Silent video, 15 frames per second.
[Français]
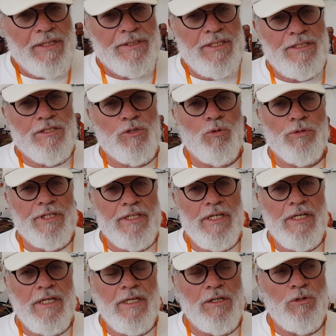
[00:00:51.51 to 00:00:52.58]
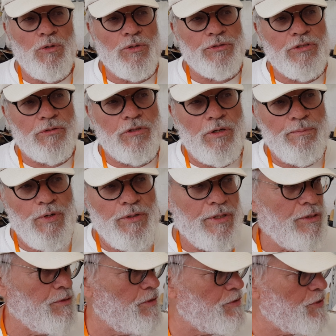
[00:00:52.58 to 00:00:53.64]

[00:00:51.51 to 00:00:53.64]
qui sont des côtes comme euh,